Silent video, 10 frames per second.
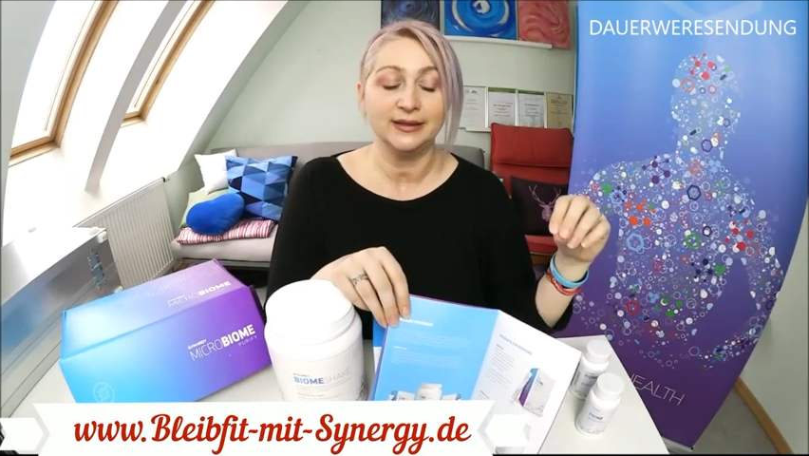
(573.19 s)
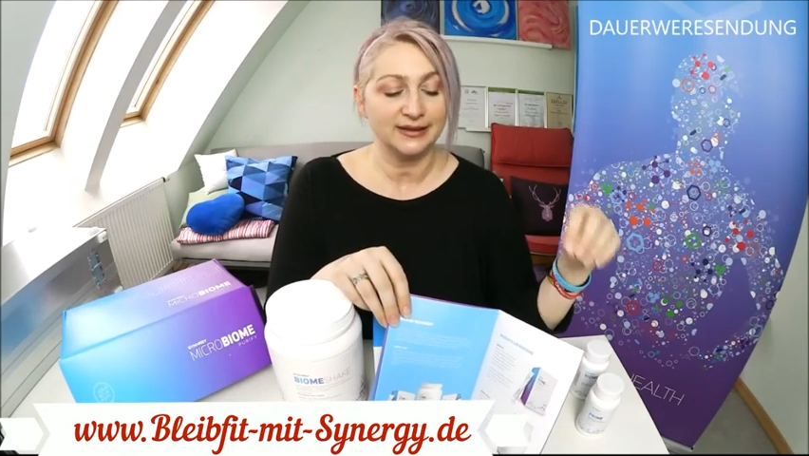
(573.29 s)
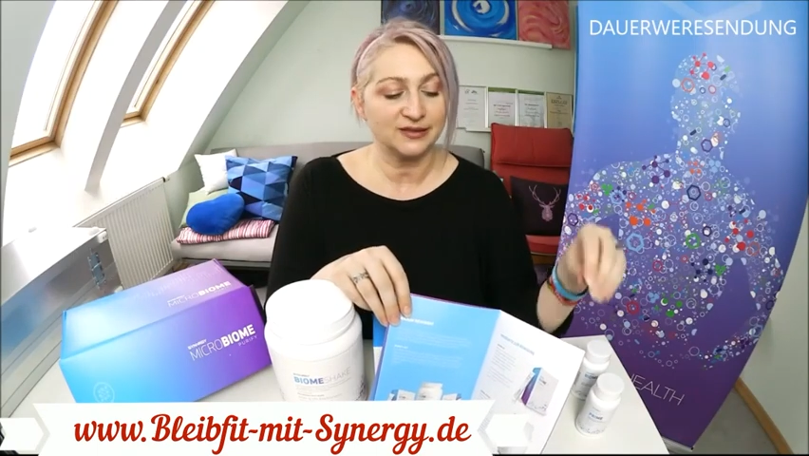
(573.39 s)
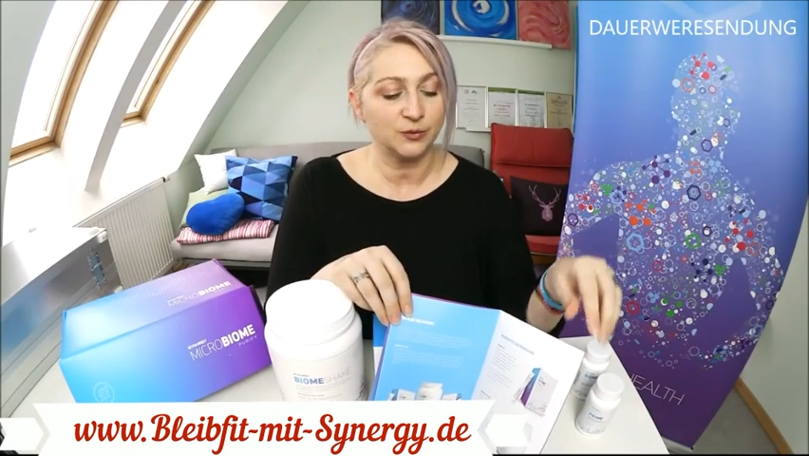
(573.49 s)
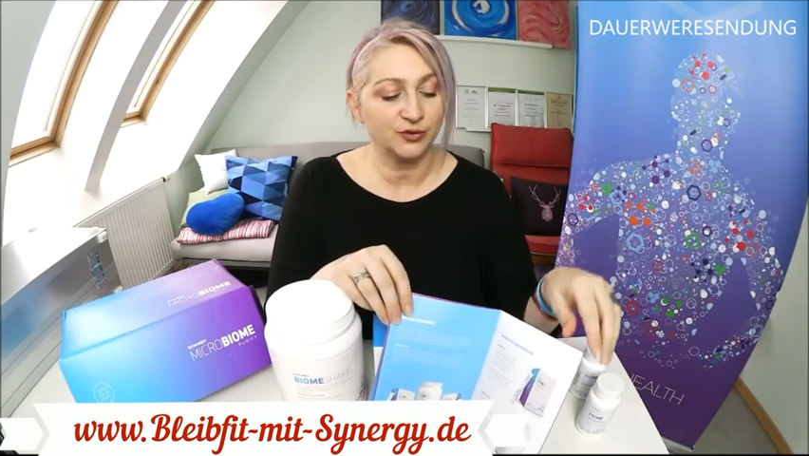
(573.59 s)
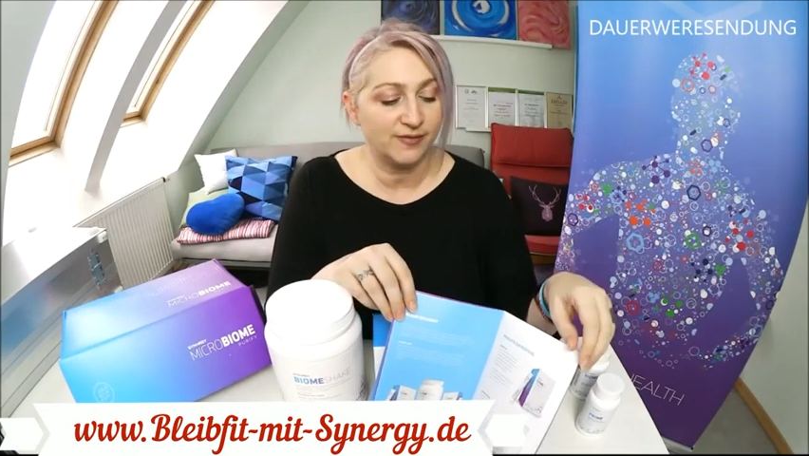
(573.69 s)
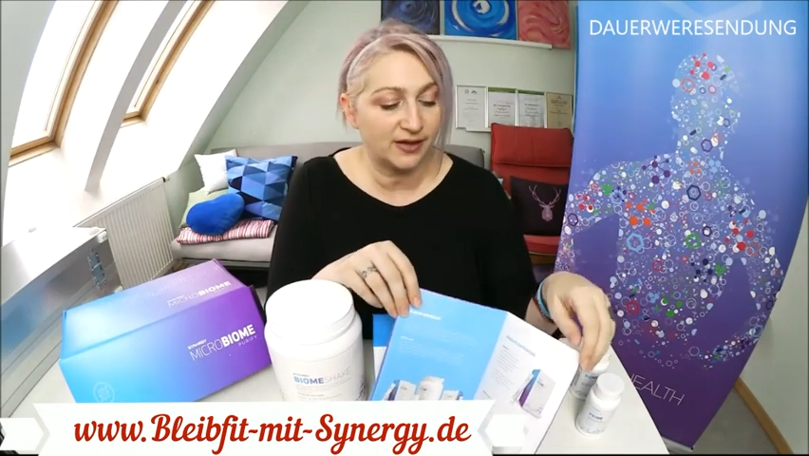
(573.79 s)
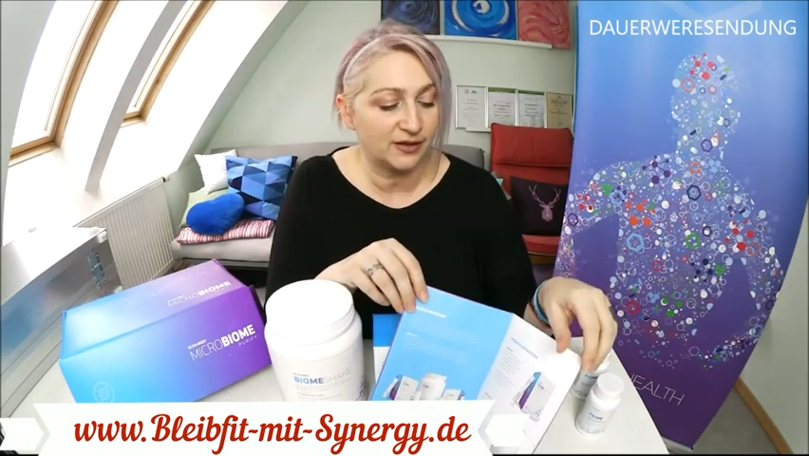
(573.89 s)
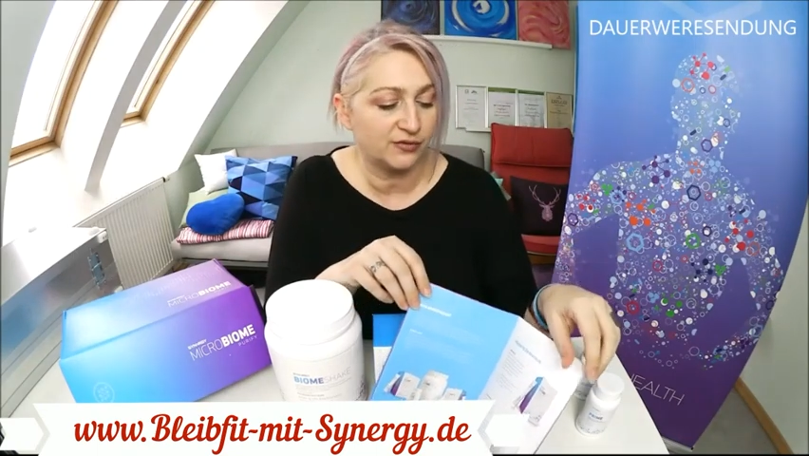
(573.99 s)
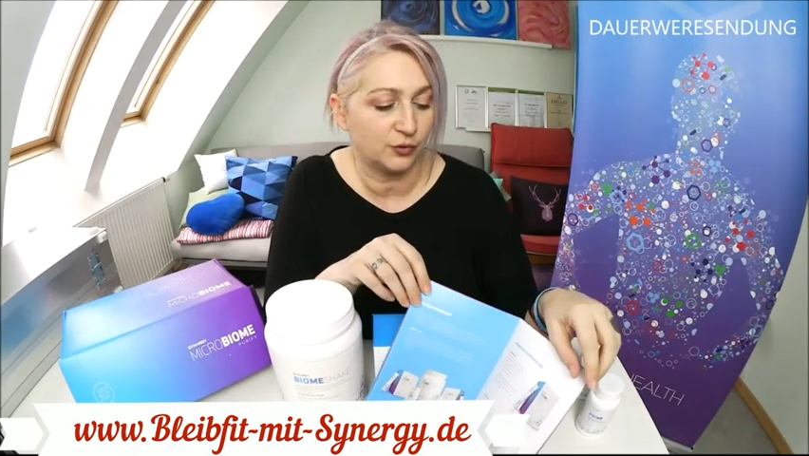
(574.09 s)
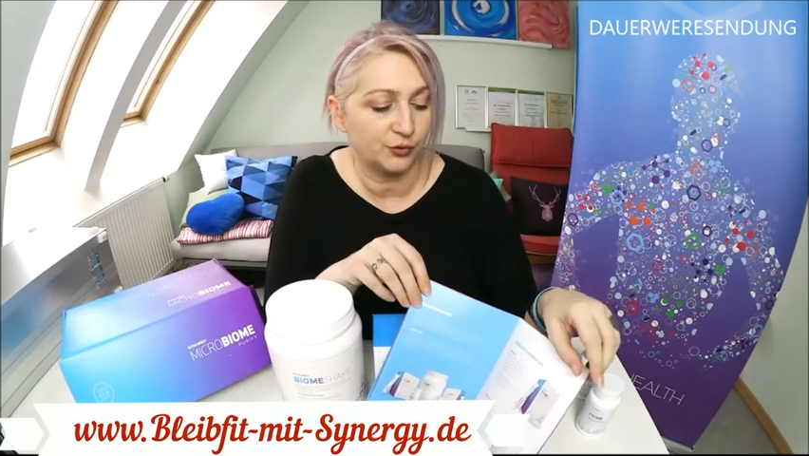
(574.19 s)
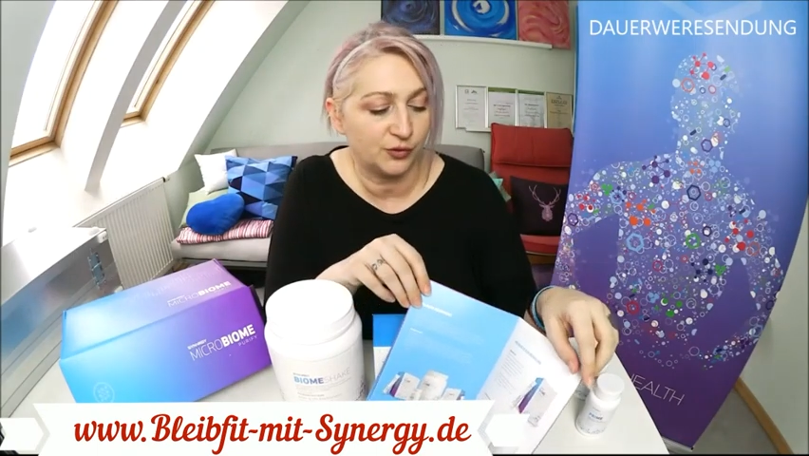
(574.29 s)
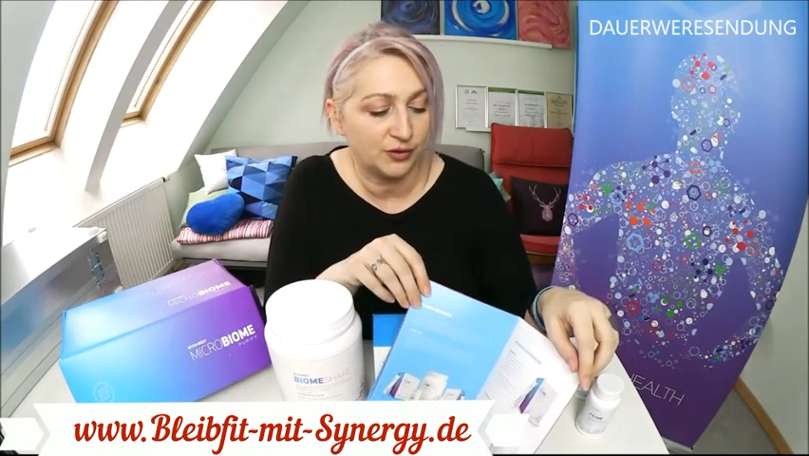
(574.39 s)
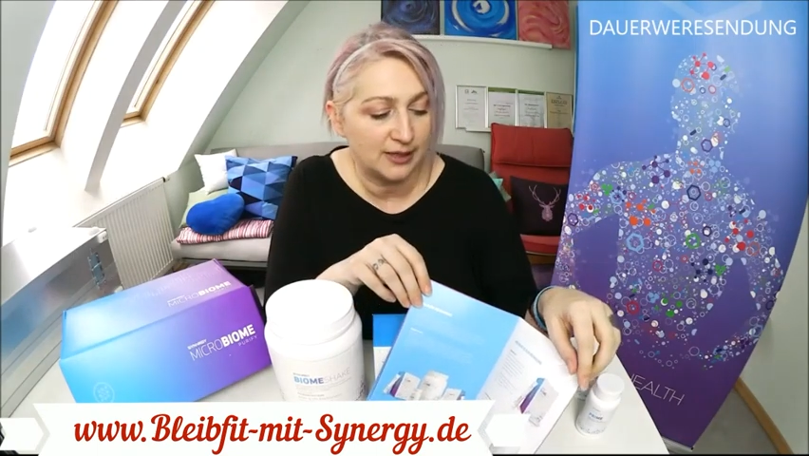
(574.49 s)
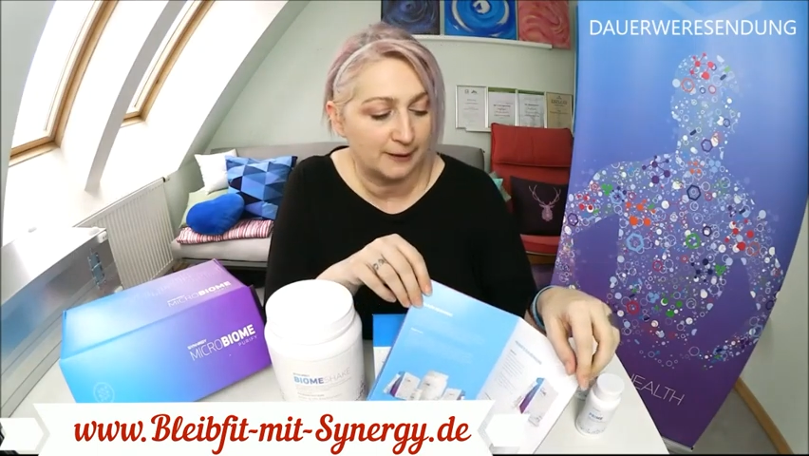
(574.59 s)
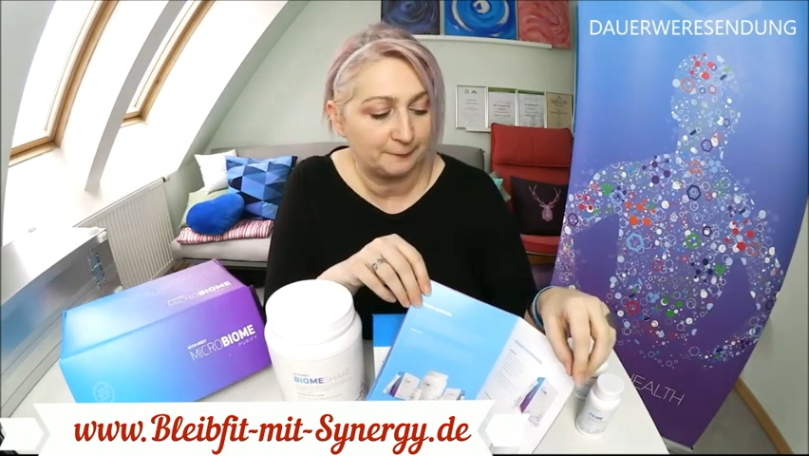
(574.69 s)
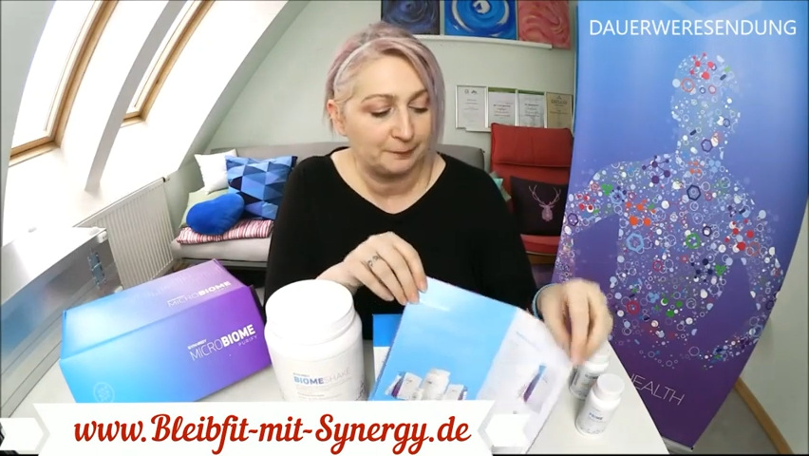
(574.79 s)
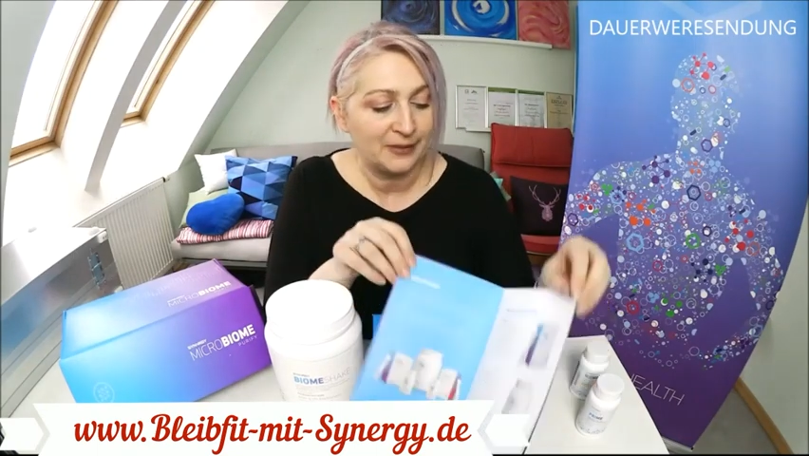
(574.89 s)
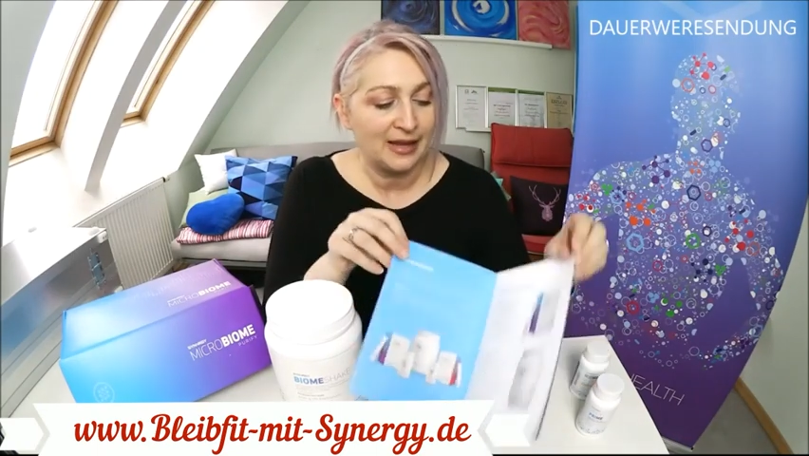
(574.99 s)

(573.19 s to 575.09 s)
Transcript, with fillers: das muss wirklich funktionieren.